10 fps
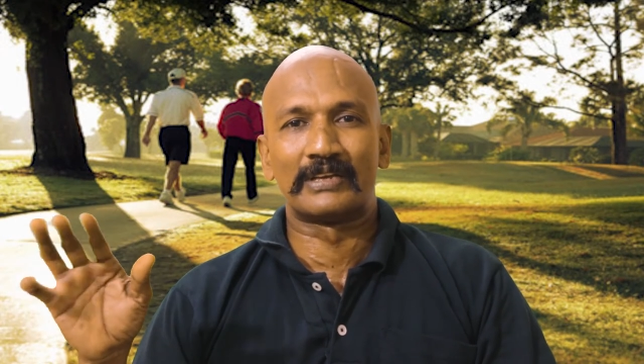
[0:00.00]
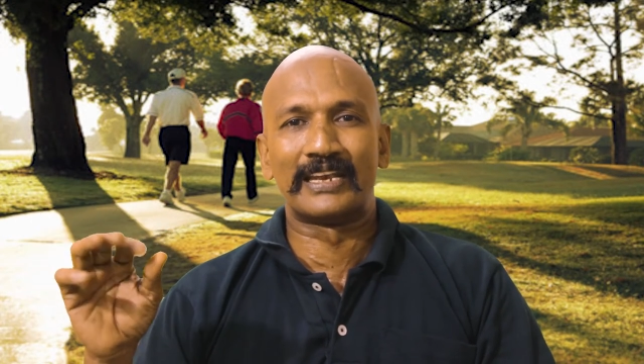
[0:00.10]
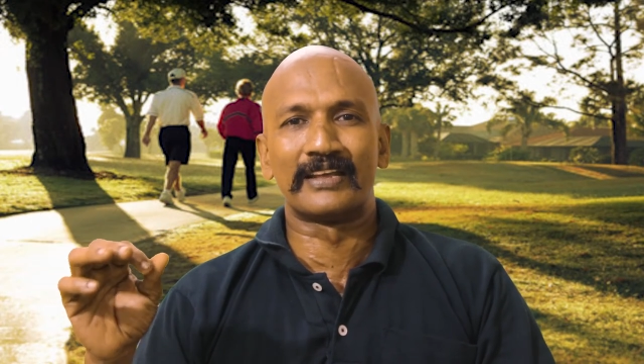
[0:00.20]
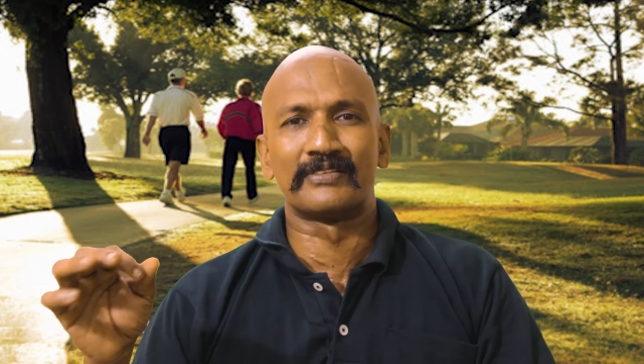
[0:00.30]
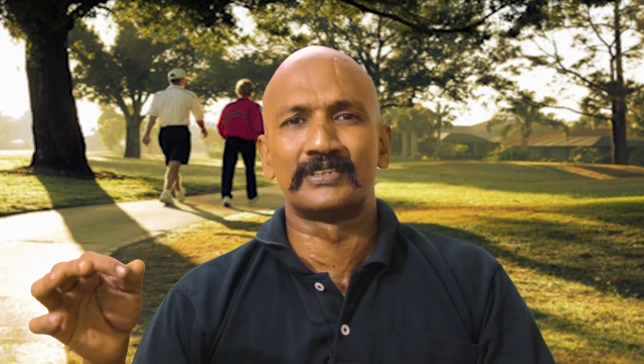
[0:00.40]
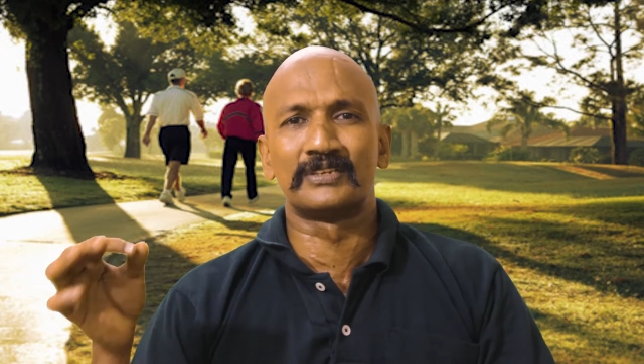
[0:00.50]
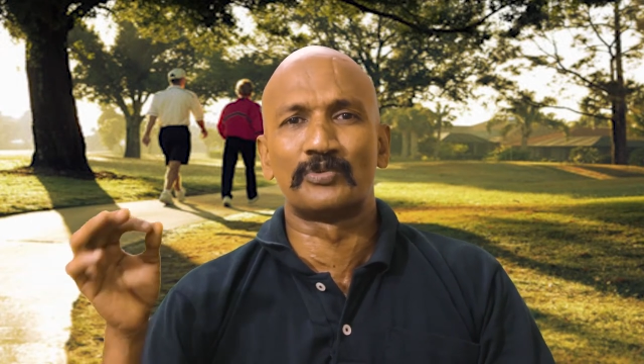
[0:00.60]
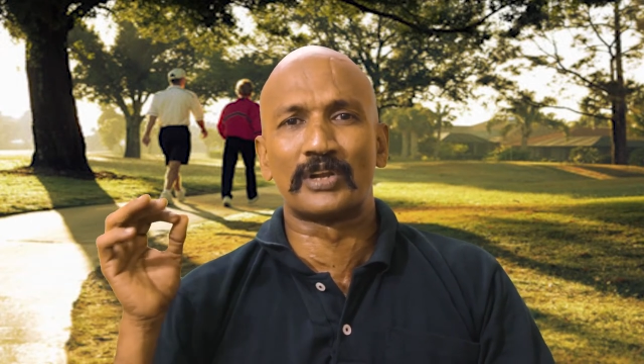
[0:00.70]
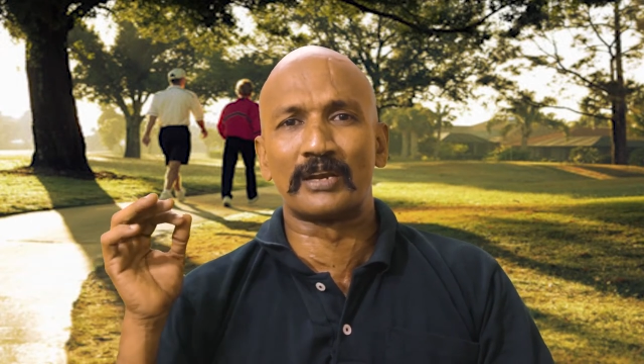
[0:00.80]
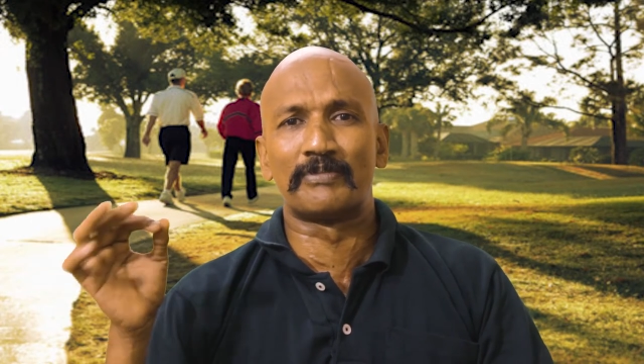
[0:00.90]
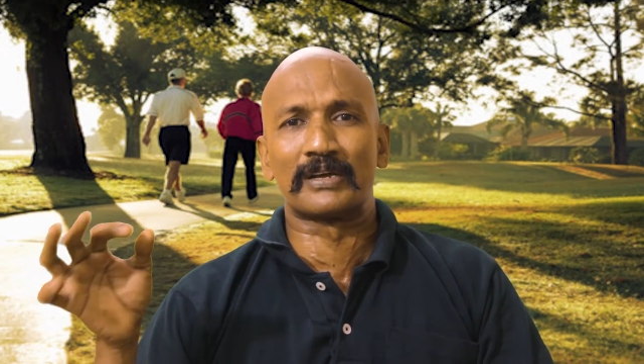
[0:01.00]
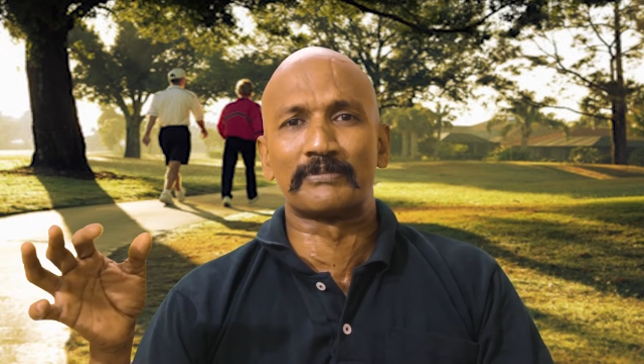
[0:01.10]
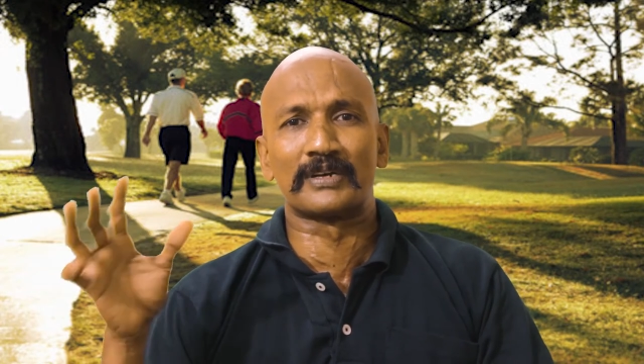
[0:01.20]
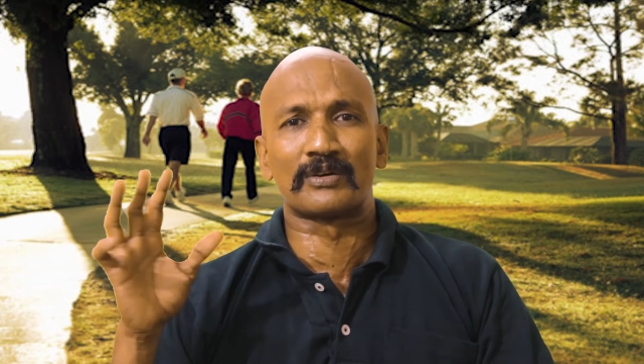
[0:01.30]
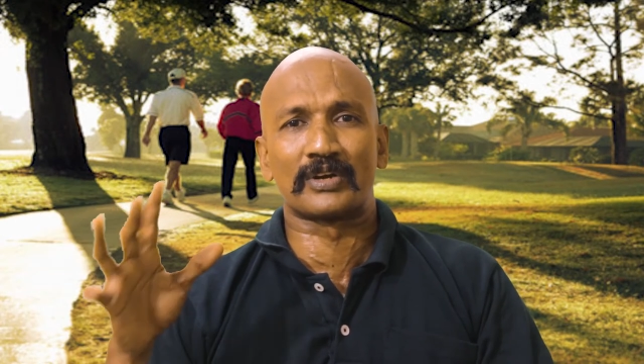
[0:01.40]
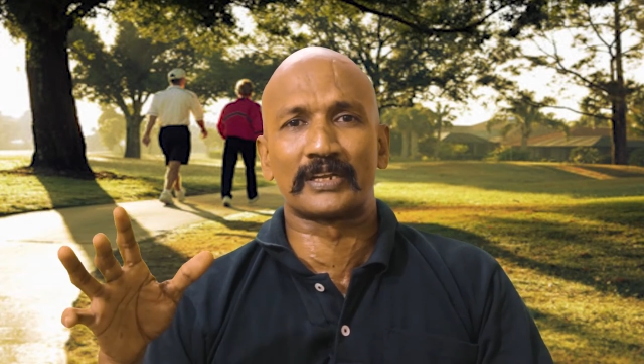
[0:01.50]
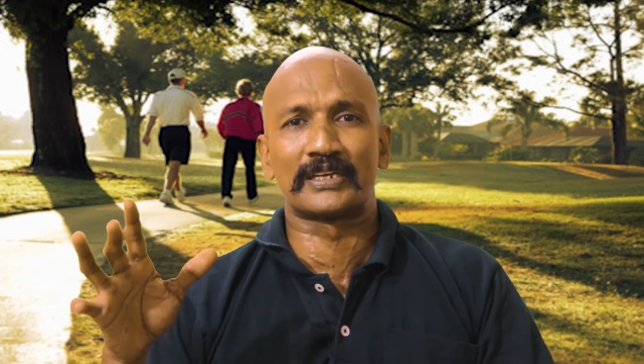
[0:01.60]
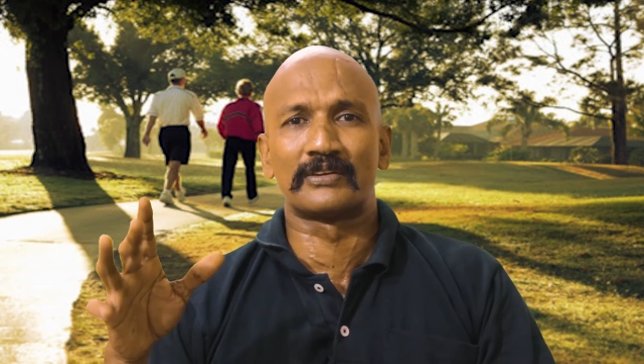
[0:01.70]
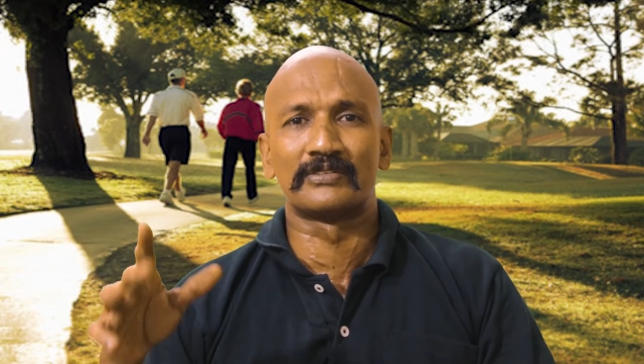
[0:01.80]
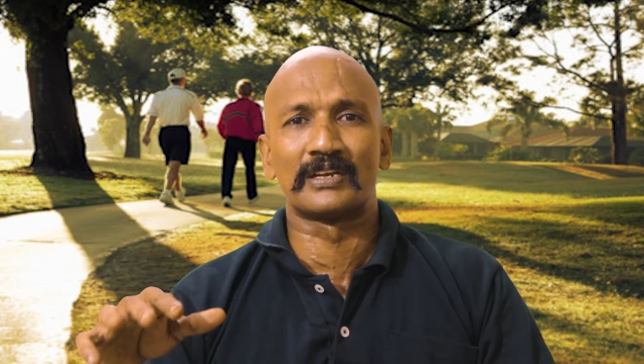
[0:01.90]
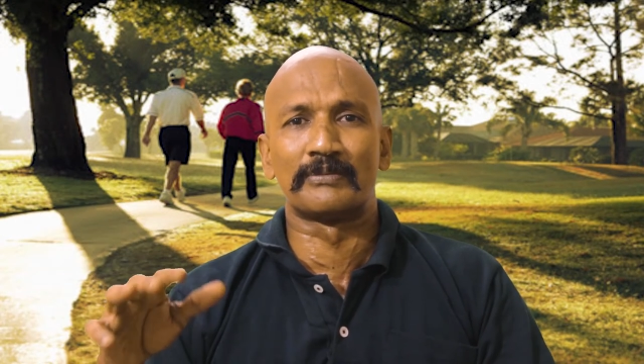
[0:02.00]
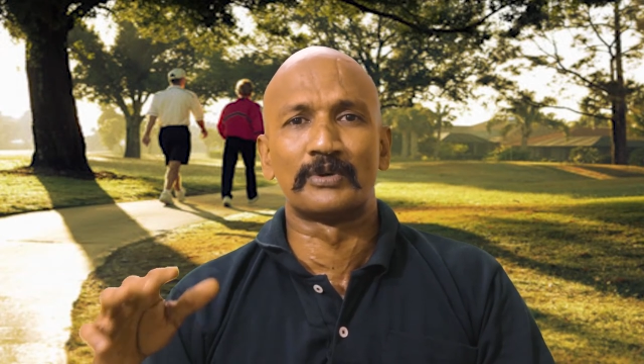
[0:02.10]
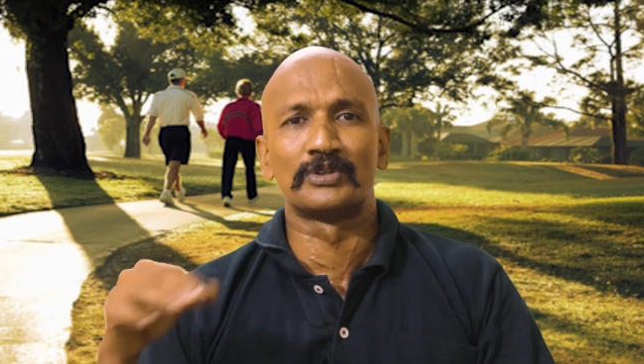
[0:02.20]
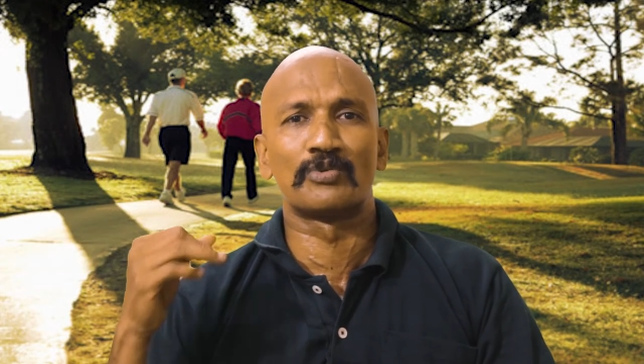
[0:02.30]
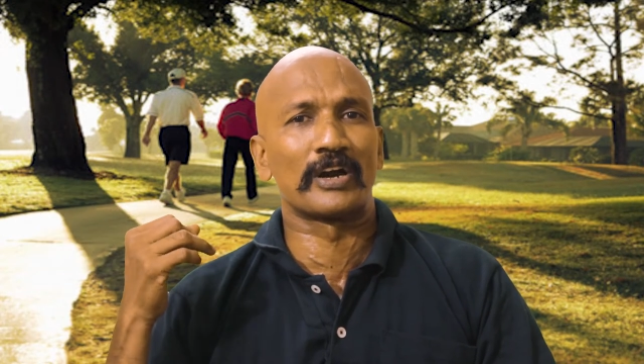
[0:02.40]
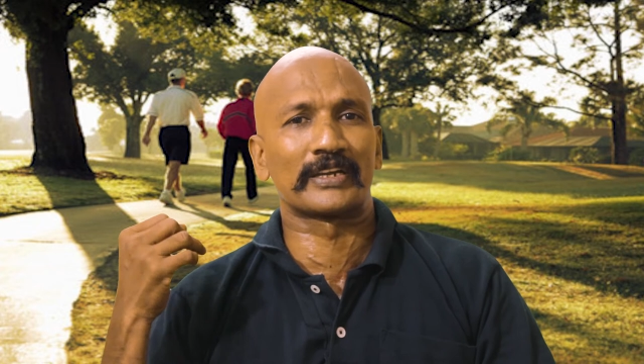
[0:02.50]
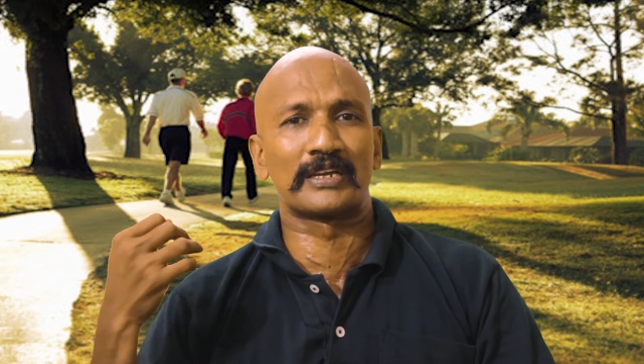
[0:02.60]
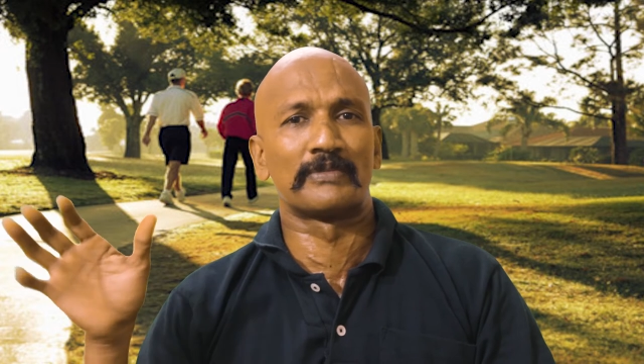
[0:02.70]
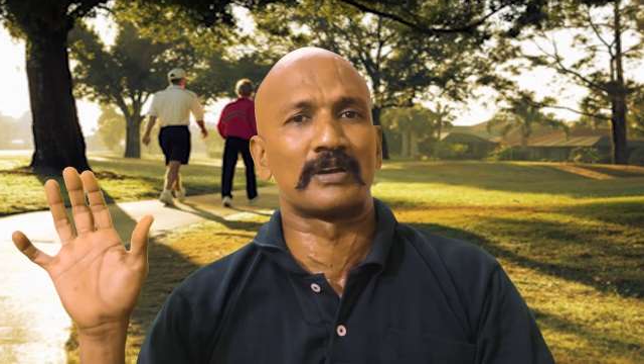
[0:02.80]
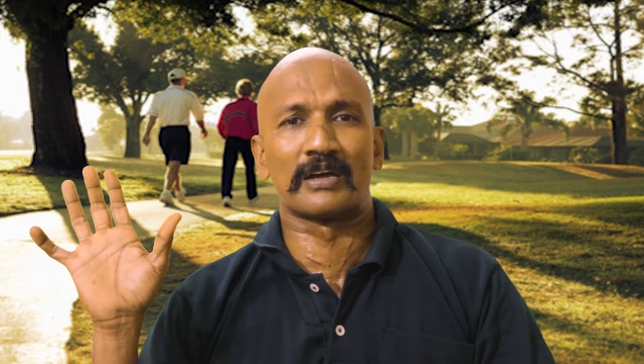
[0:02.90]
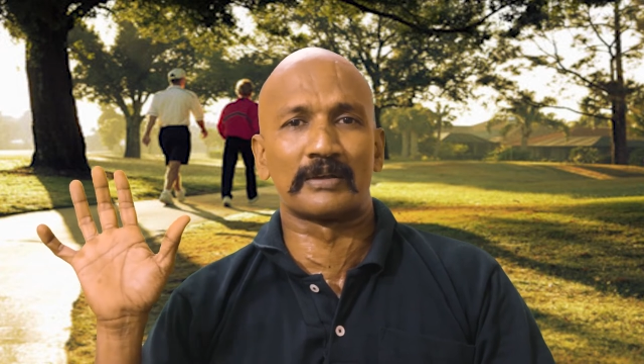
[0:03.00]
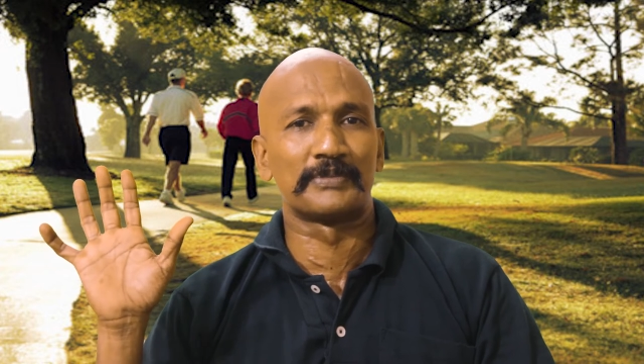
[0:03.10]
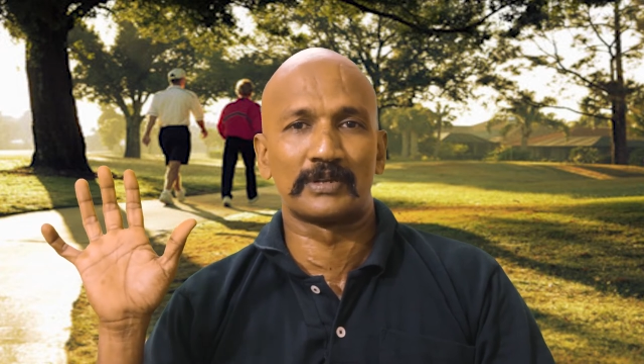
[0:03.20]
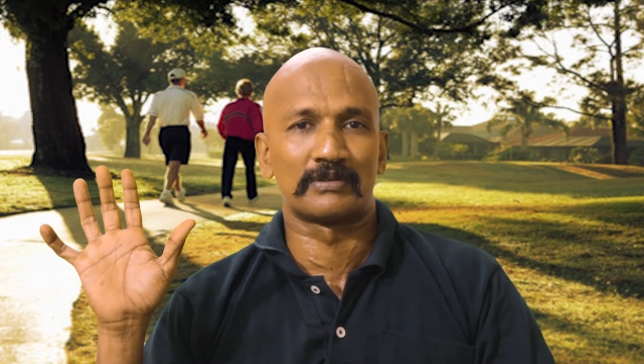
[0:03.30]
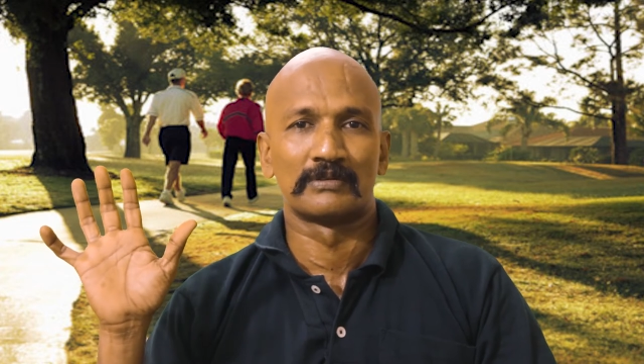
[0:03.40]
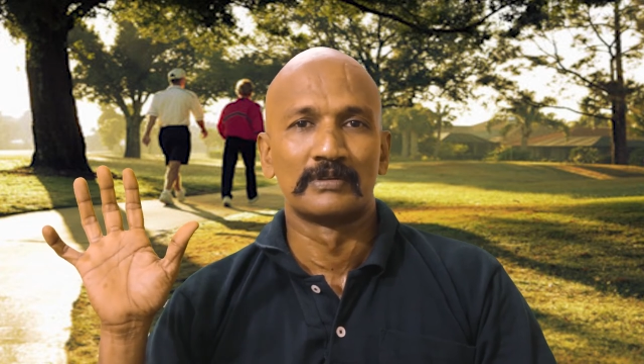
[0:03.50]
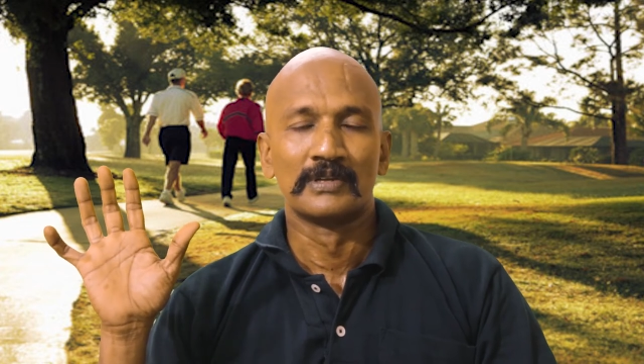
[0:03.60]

இல்லை வந்து உடல் பர்மனை குறைக்க வந்து நம்ம வந்து வாக்கிங் பண்ண ஆரம்பிக்கிறோம்